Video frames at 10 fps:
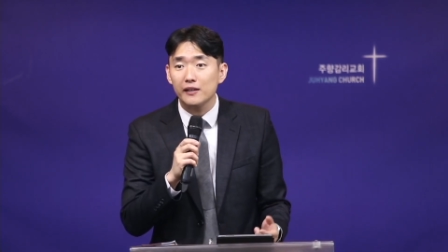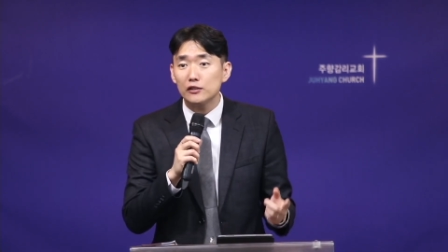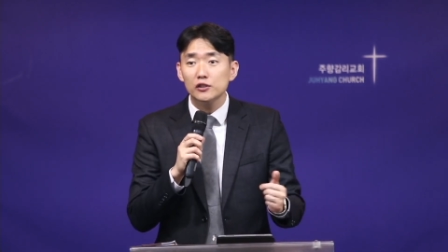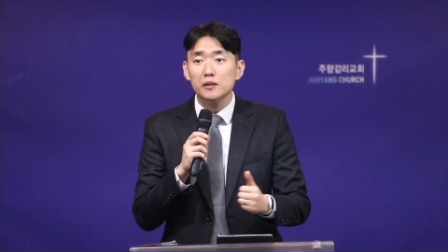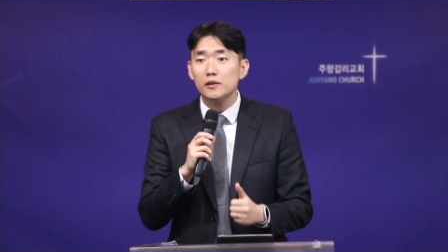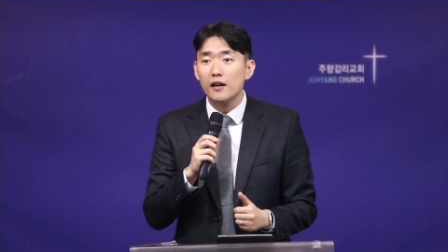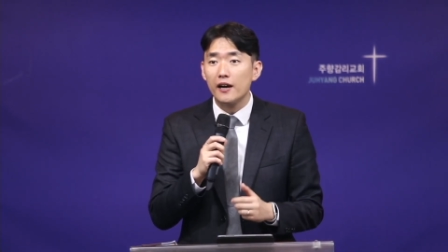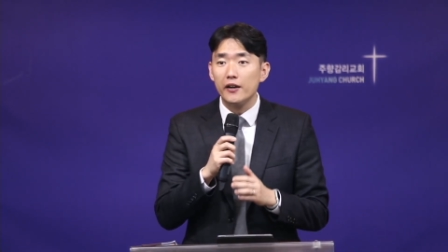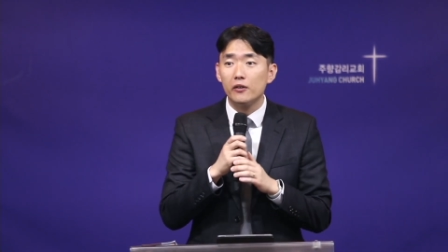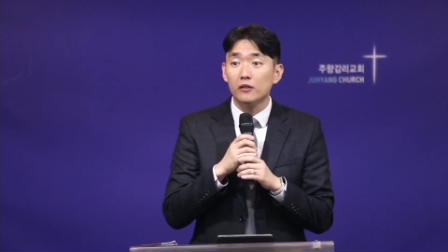예수님을
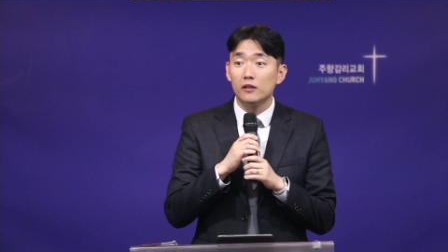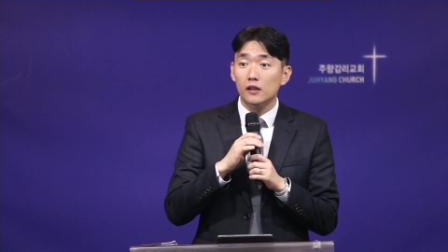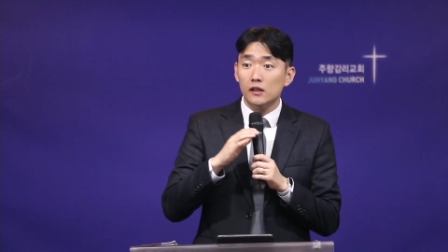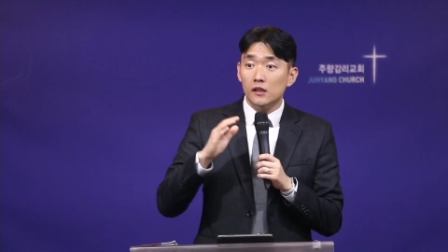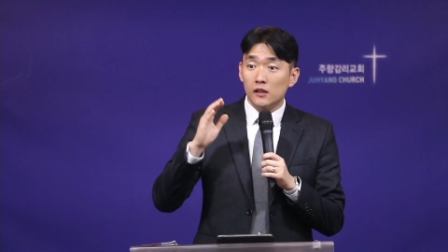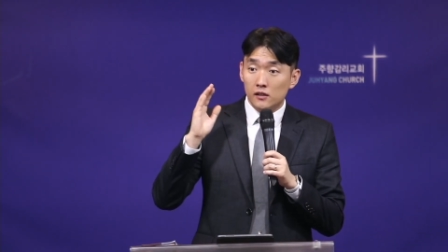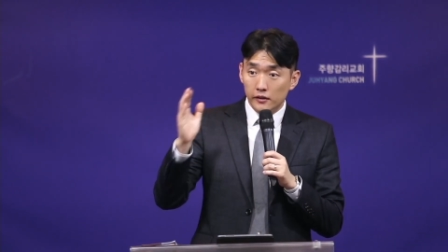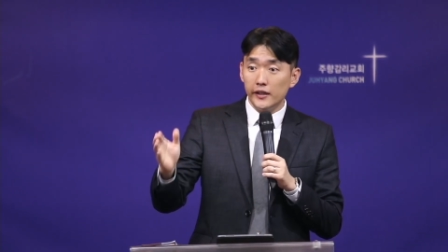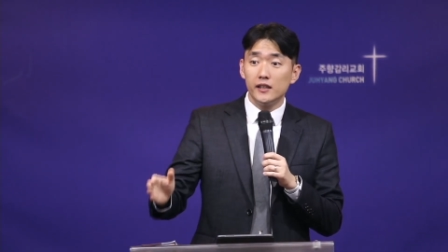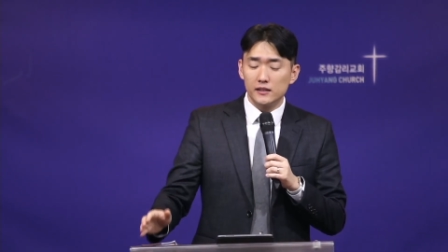향하여
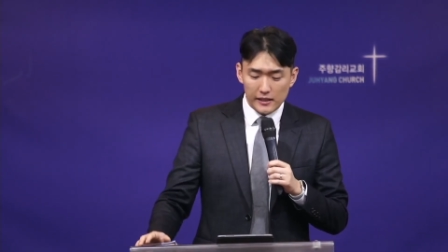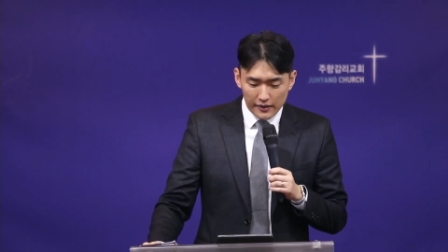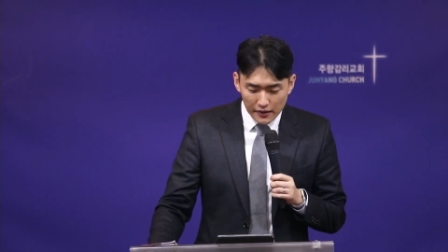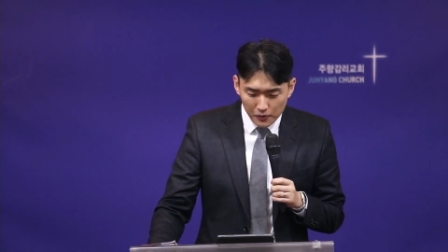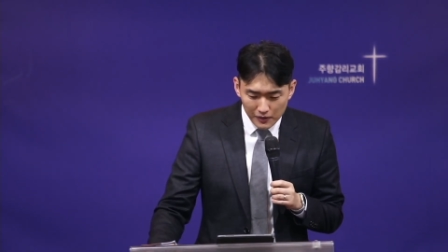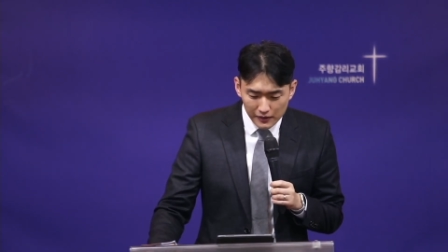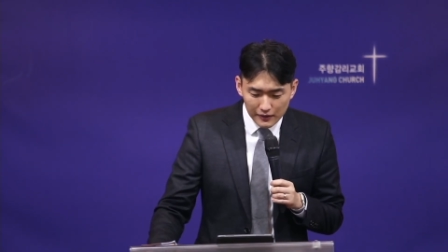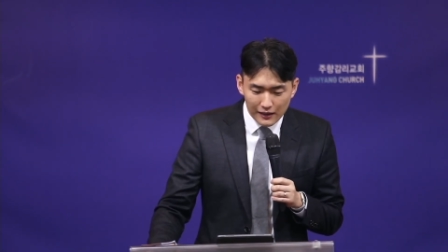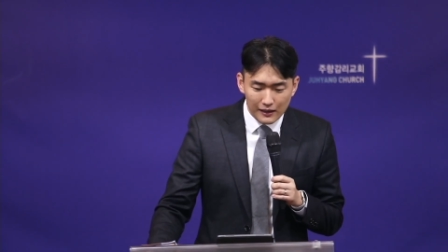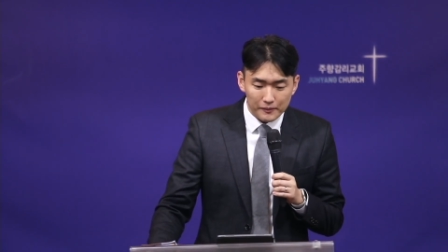그이는 세례
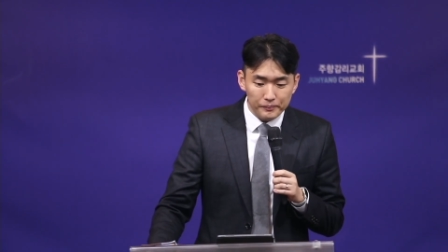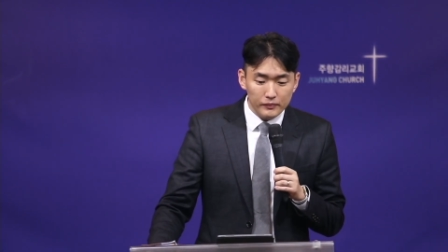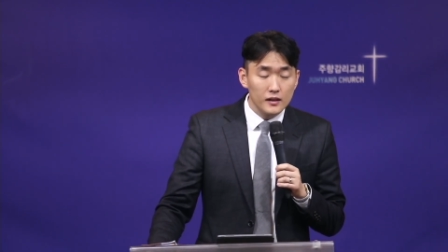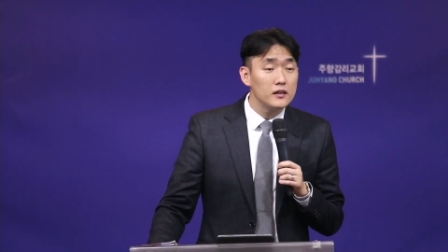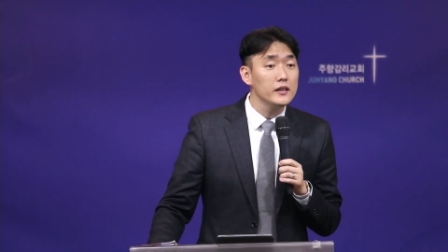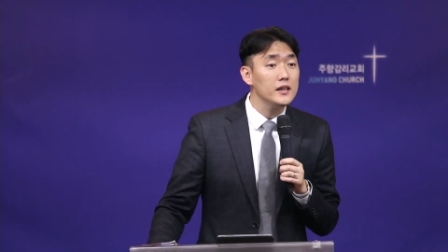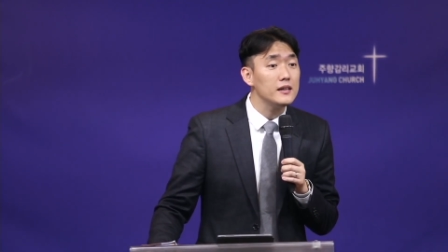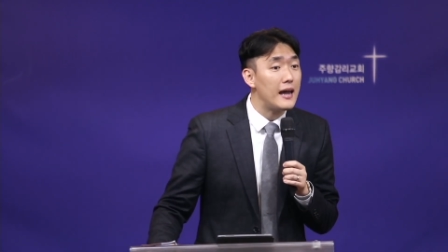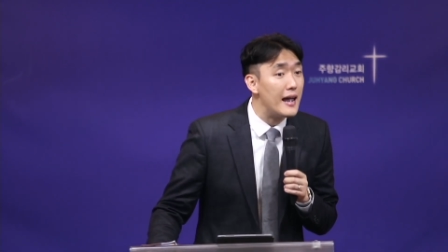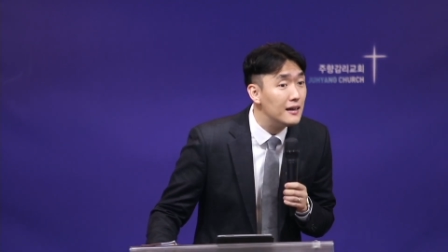요한이다. 그이는
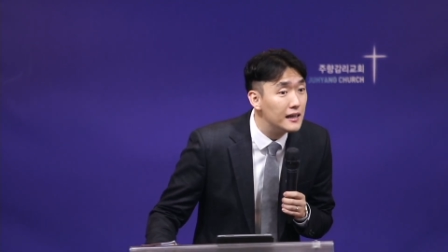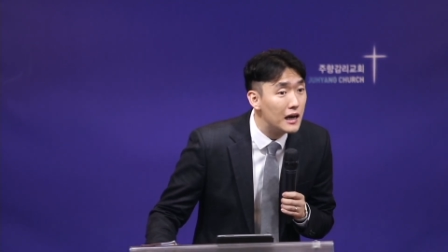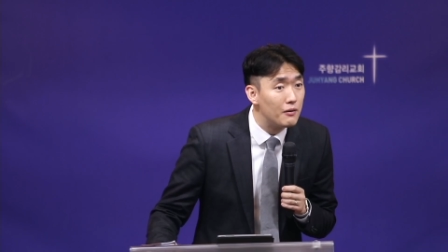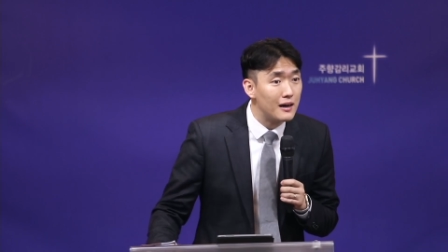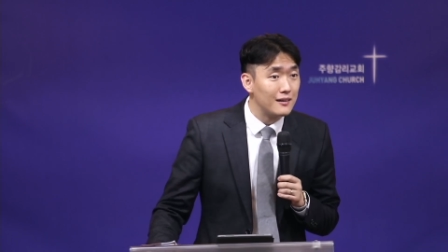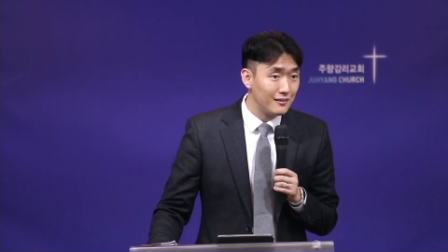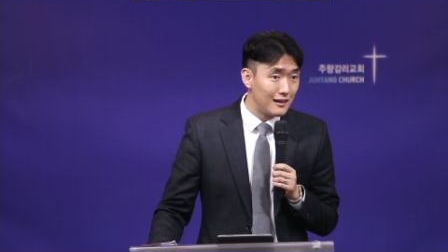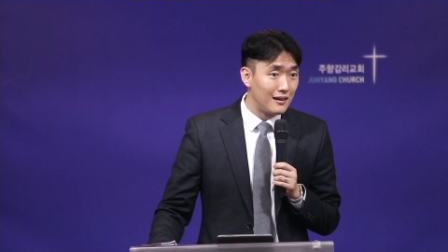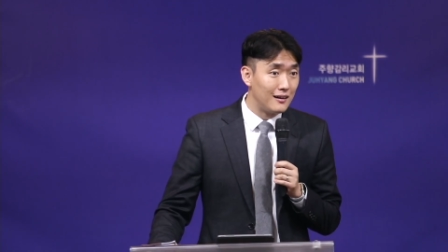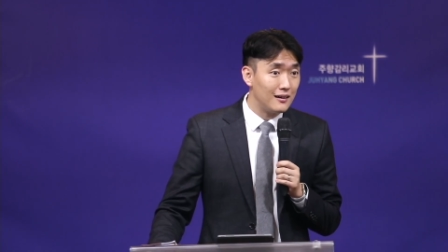엘리야와
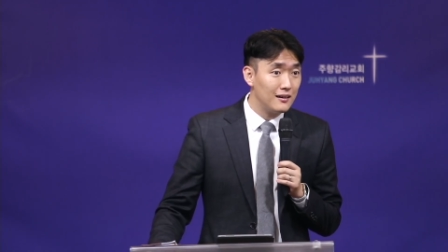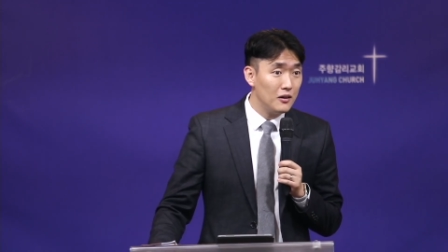같다.